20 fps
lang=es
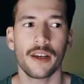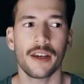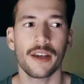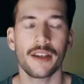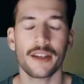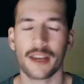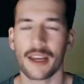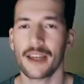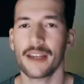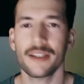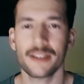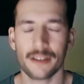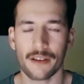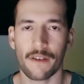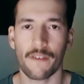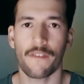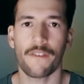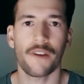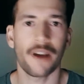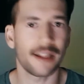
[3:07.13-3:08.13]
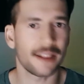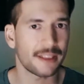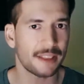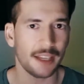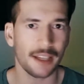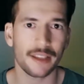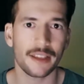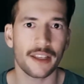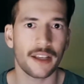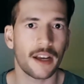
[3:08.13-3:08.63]
es que es
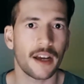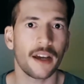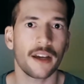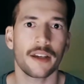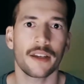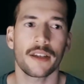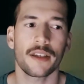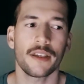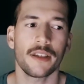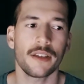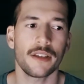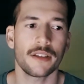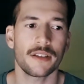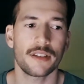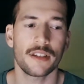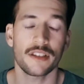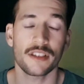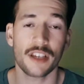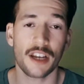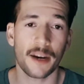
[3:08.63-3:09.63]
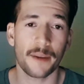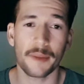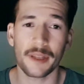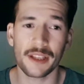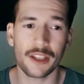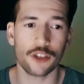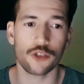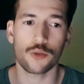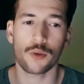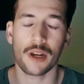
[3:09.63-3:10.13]
fantástica y
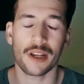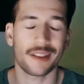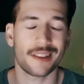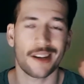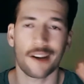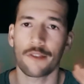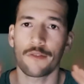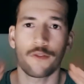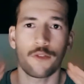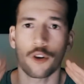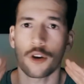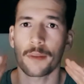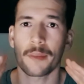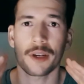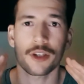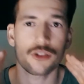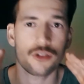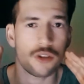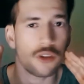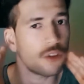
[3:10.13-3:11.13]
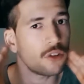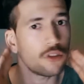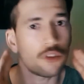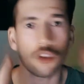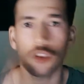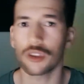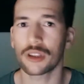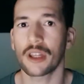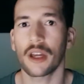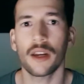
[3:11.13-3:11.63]
sinceramente es una transformación
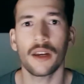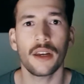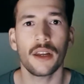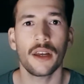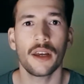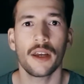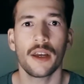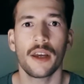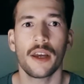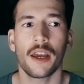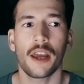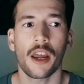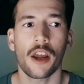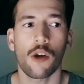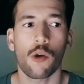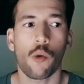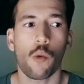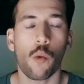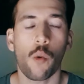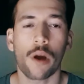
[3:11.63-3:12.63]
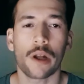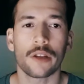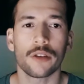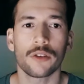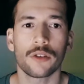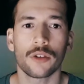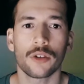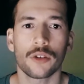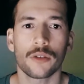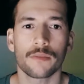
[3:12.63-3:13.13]
total en
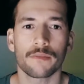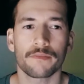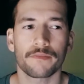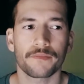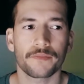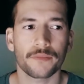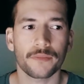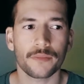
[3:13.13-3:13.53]
cuanto